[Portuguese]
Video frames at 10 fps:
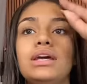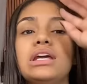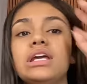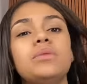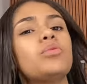
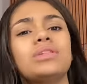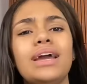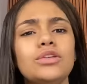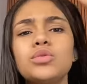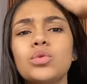e
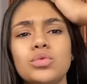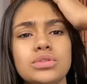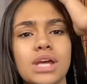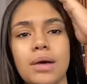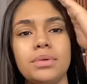mudei tudo,
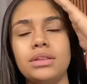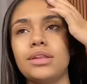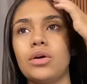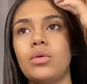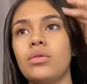sabe?
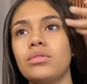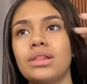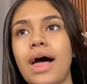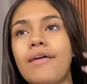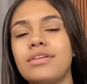Então,
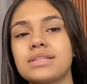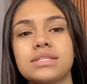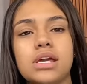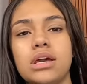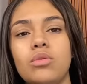lá vai
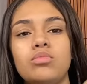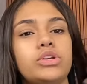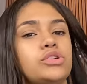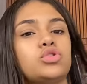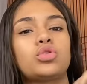ser um
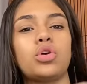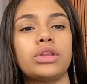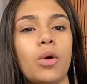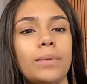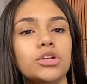nicho
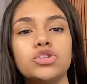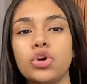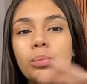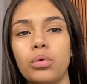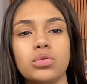totalmente
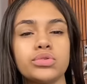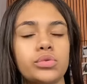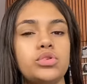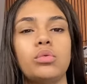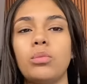
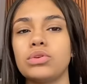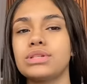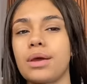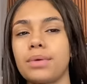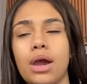oposto, onde eu vou
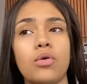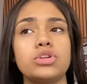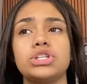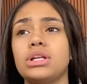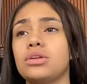mostrar minha
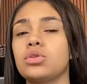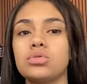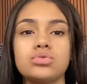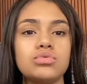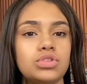rotina
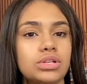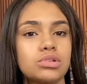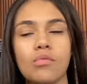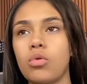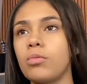todos os
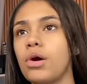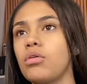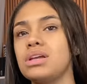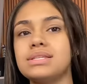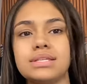dias com alguma
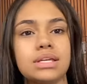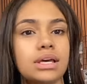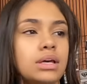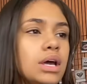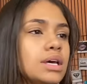
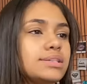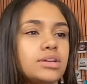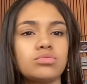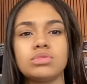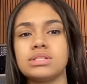coisinha,
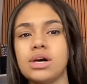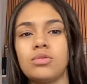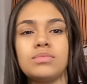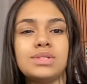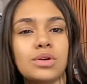seja um
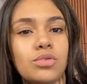desarrume-se